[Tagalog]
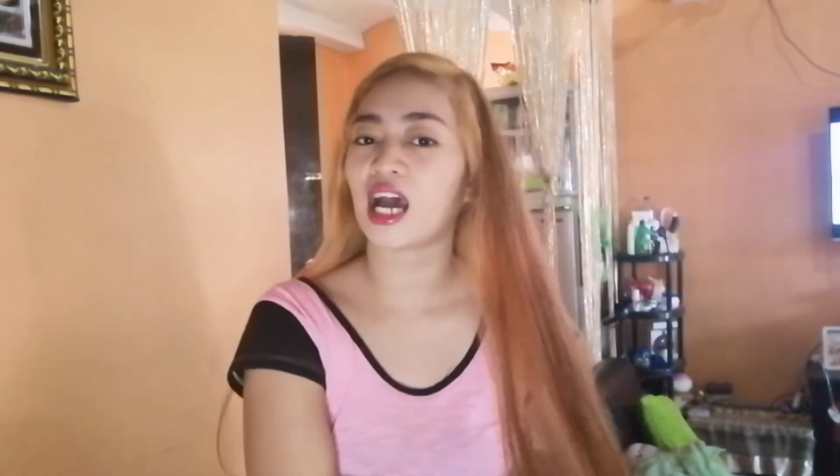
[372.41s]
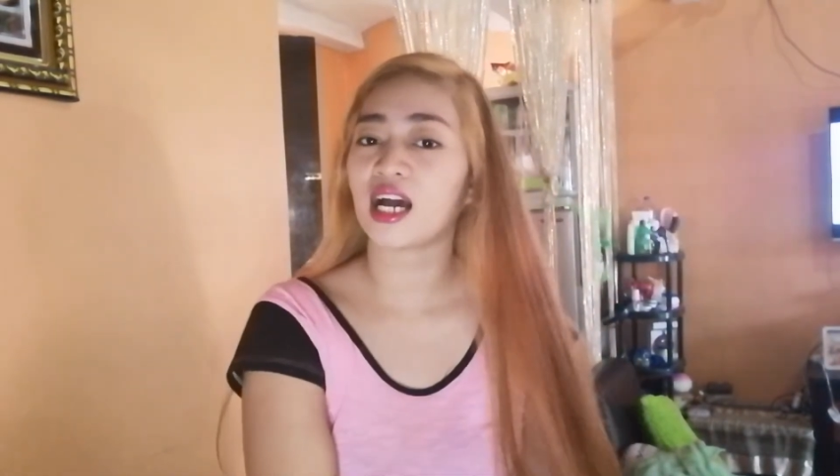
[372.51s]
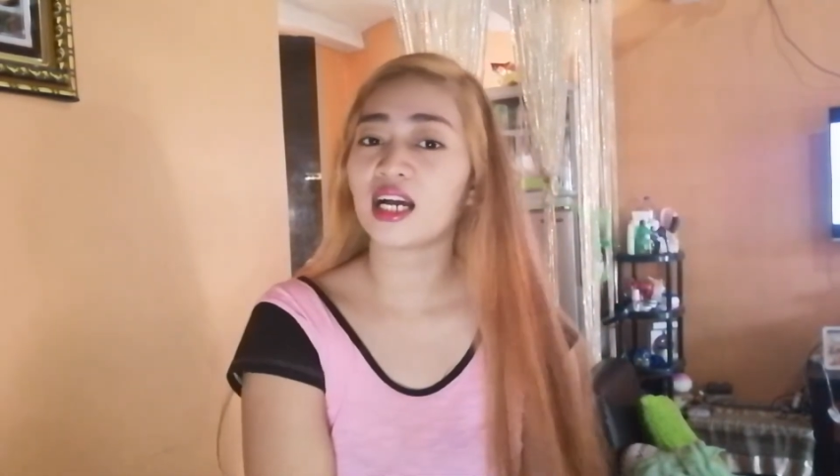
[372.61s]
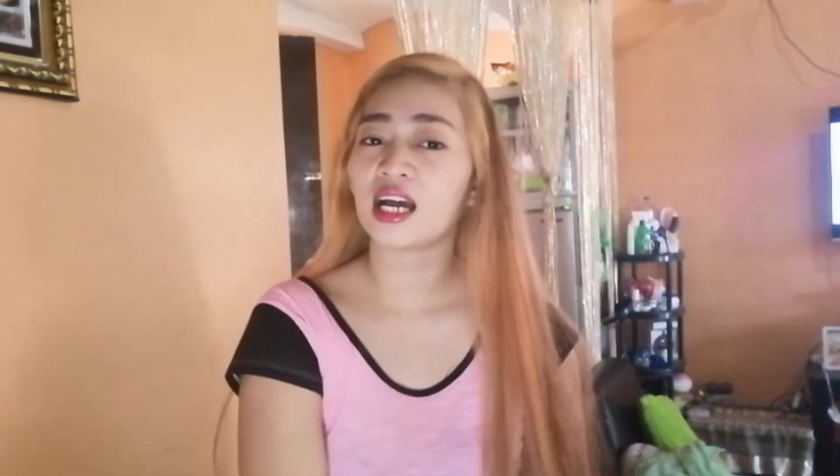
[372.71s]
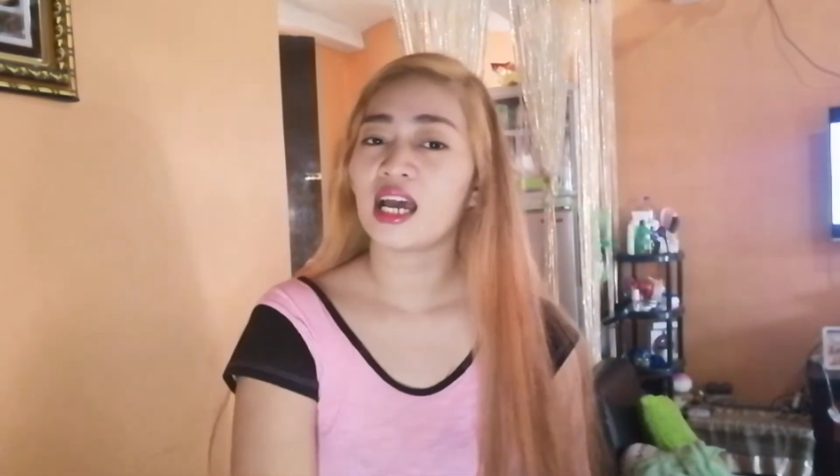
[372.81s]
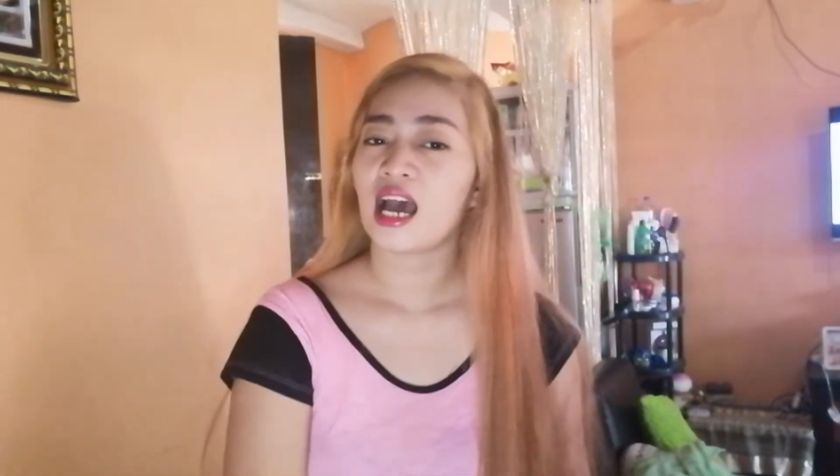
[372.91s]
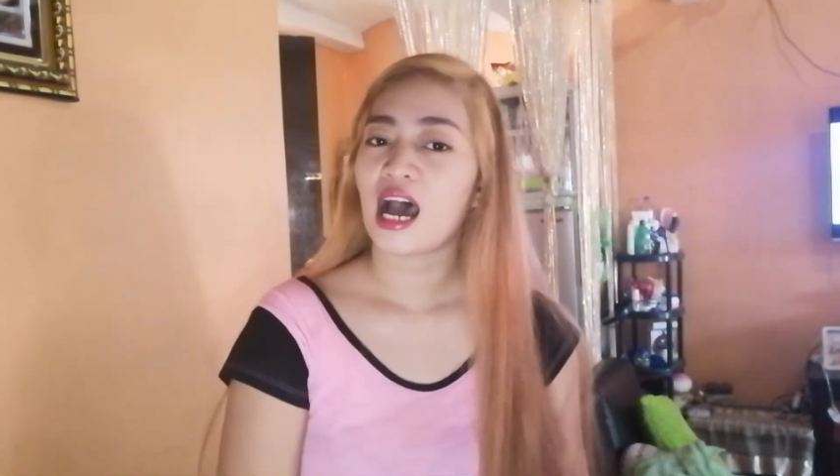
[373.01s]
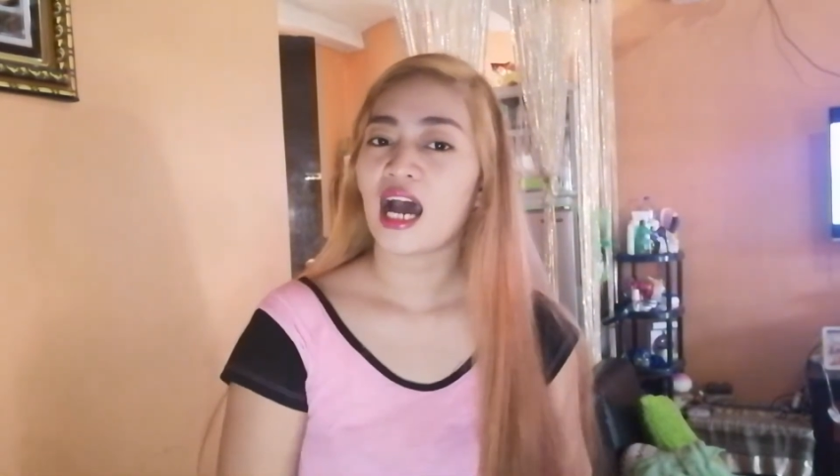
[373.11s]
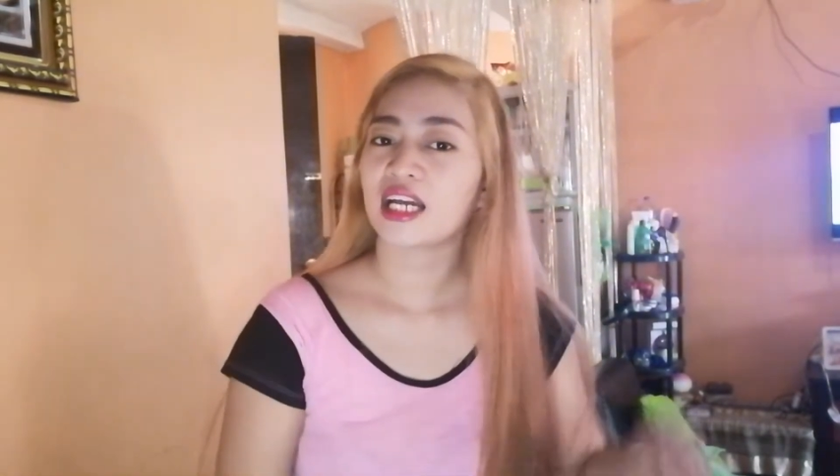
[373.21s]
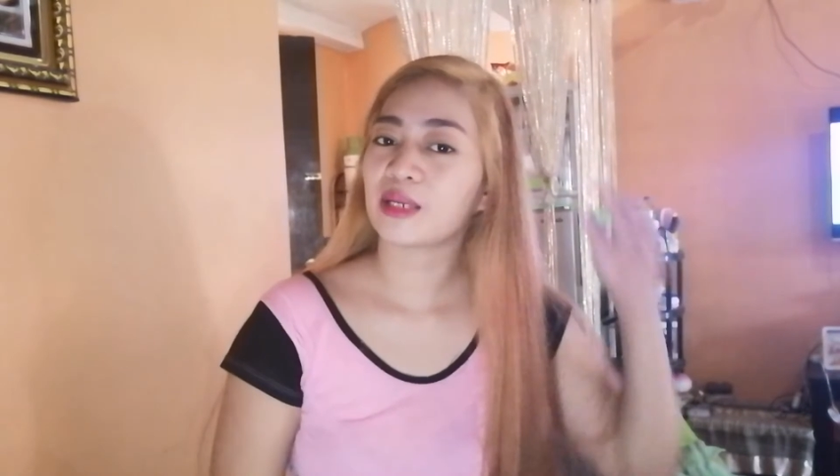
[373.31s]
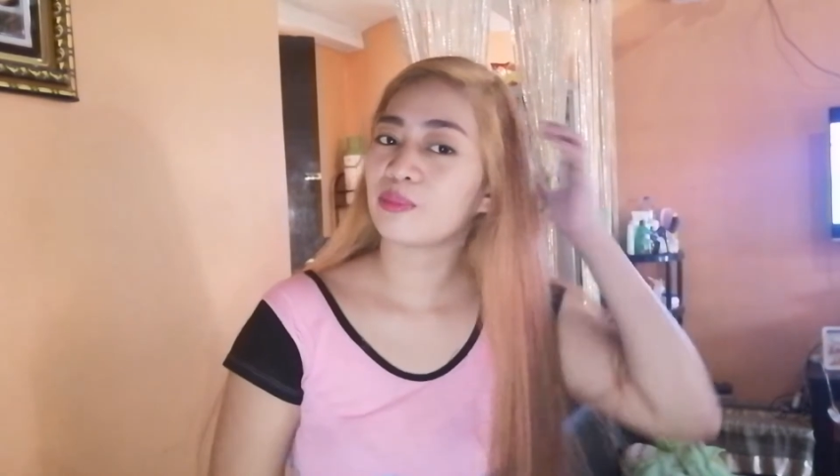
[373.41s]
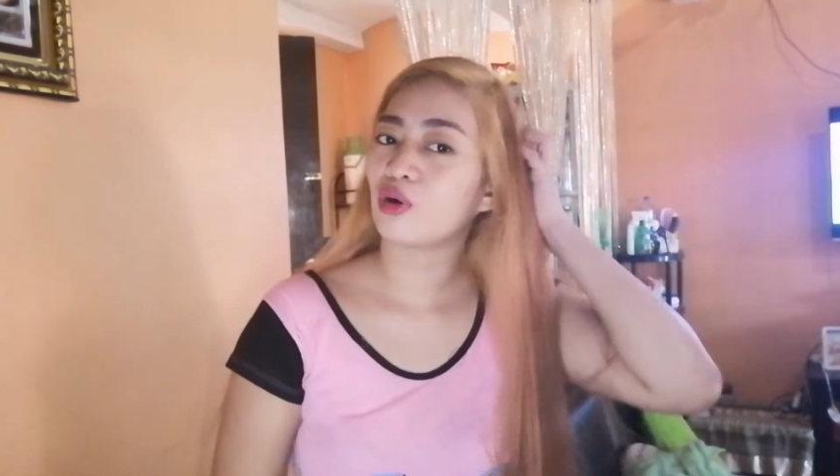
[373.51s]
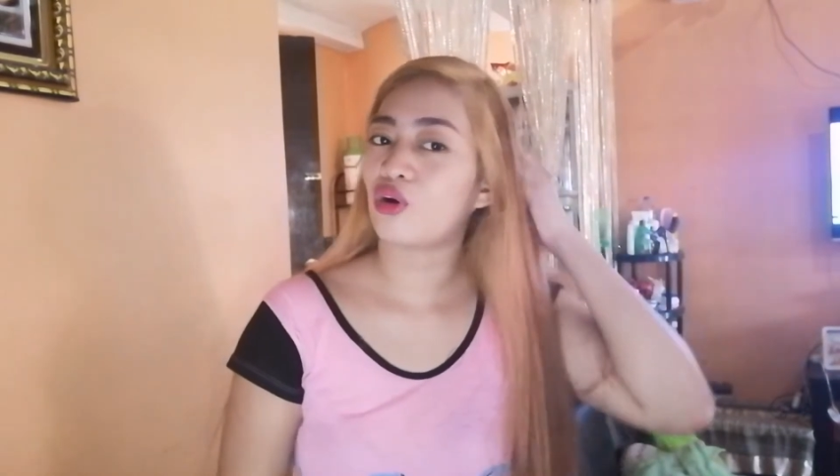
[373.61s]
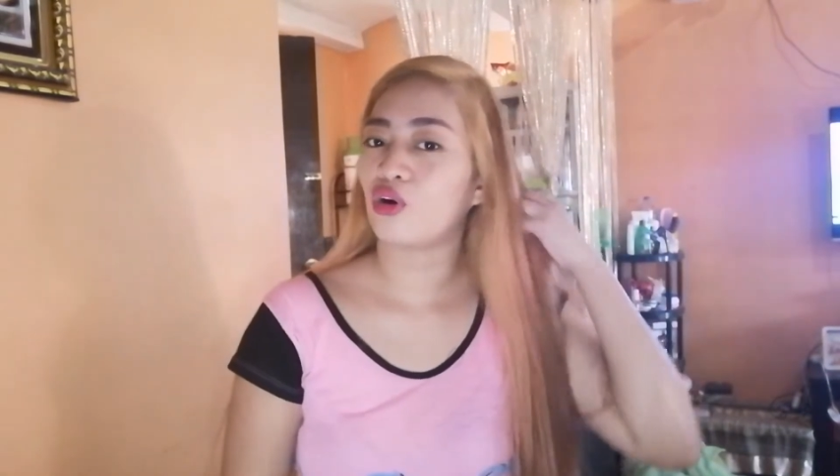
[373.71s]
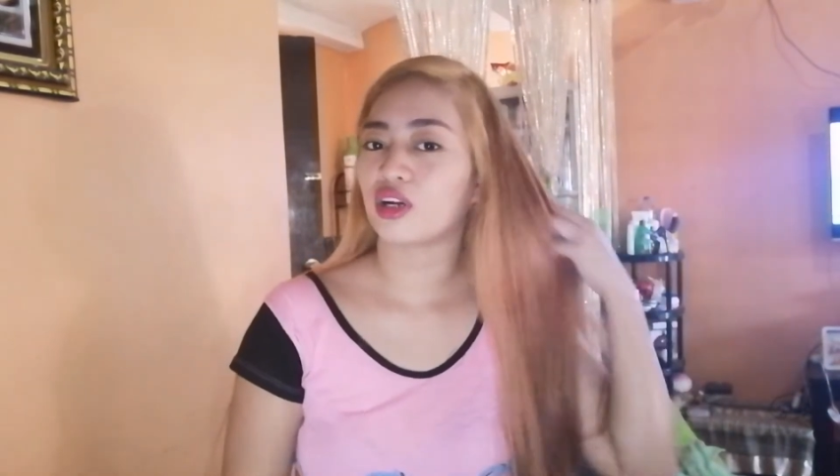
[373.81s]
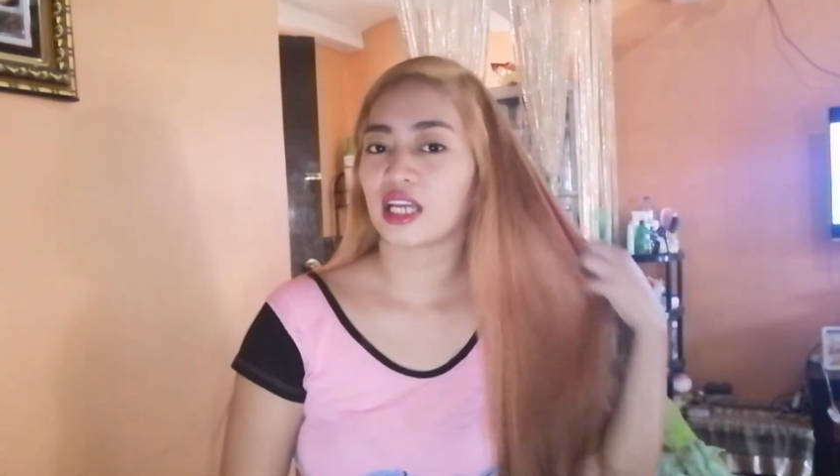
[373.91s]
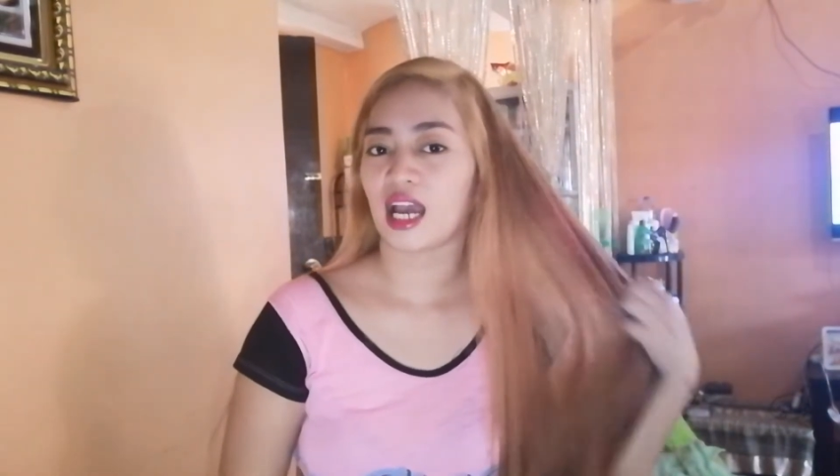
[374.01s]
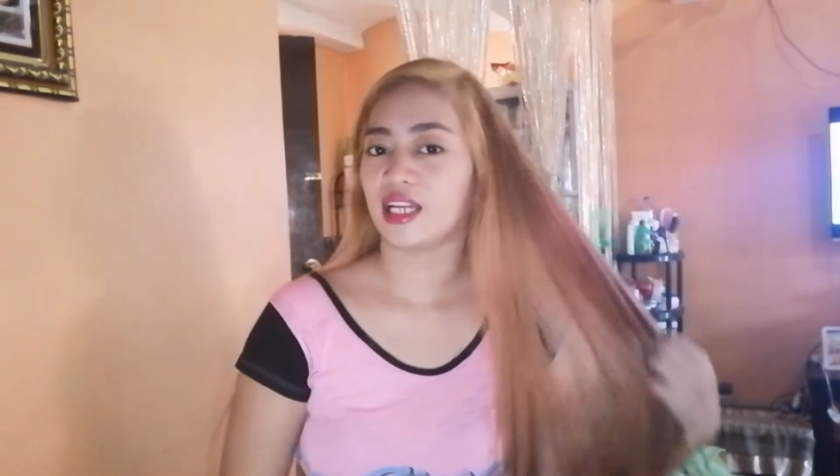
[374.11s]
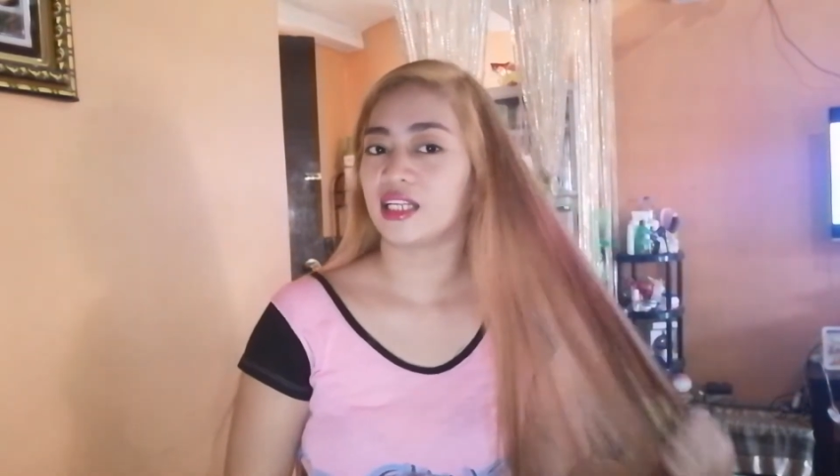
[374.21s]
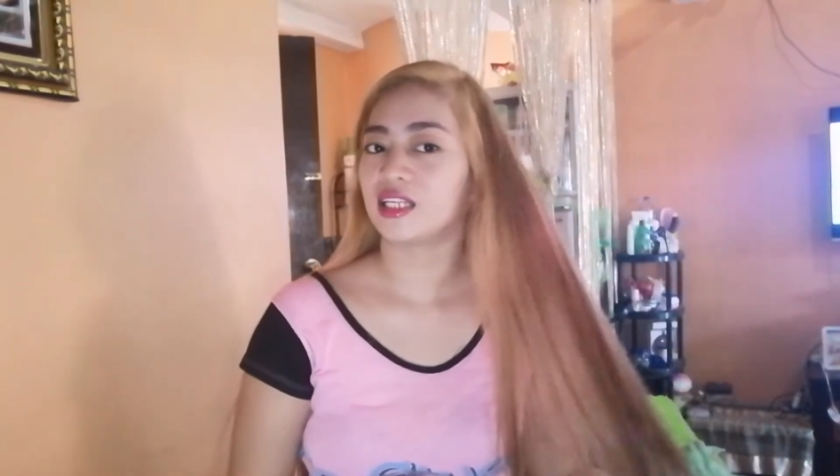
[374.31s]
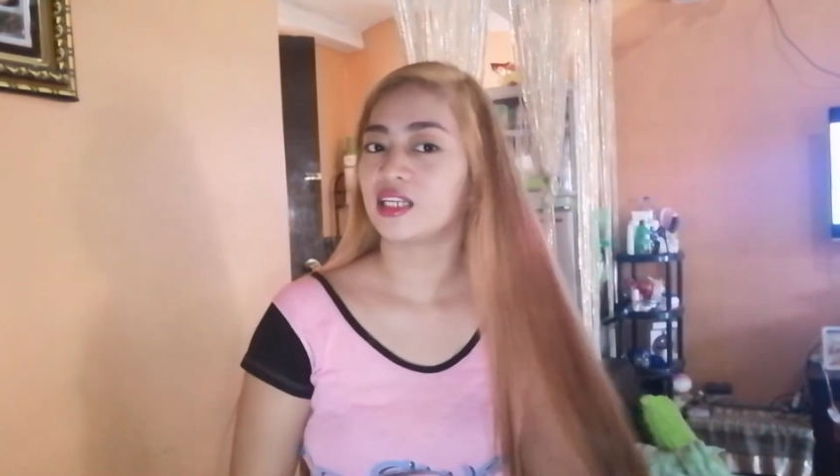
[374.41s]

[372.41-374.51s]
ang aking buhok. Yan.